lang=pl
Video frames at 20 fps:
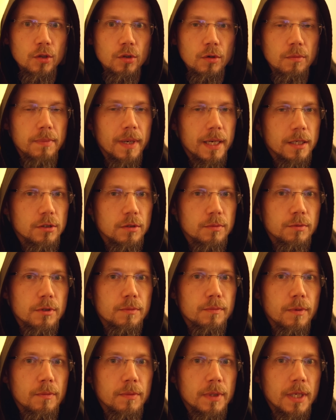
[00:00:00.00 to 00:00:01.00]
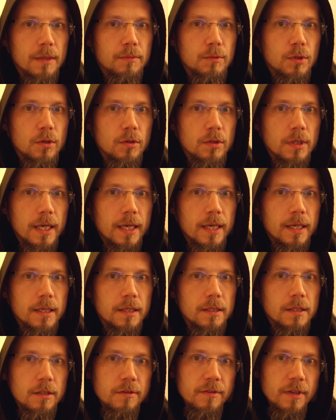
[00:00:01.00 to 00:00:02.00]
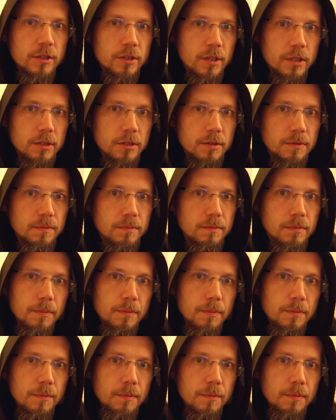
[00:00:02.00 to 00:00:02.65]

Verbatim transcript: to bardzo przypomina mi ona dwie rzeczy.